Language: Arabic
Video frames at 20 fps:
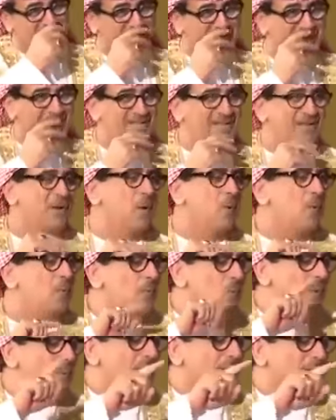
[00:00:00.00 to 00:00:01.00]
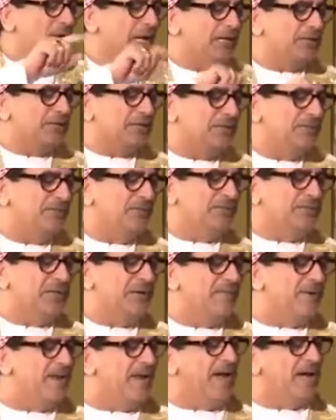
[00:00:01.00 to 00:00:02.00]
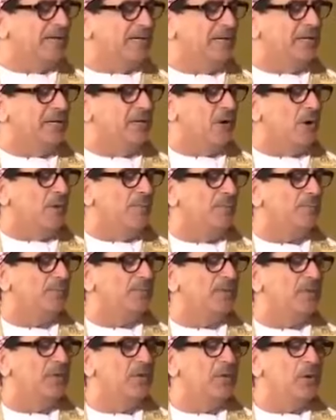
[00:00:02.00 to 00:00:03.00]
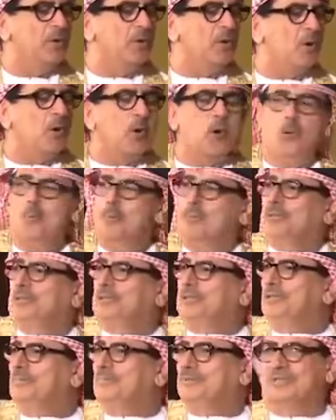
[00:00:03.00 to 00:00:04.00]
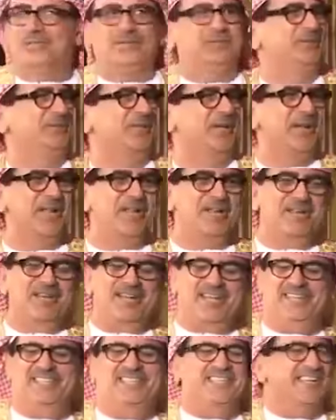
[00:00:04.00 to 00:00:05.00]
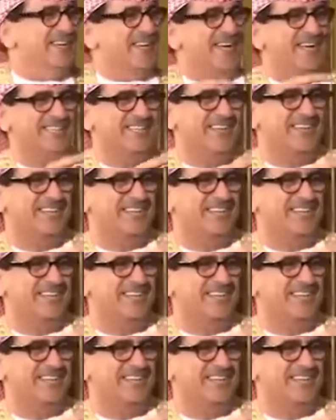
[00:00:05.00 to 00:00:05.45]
والله الله يخليك مو مرأة شفتها ملاك اليوم ومن تمشي ترنح كانها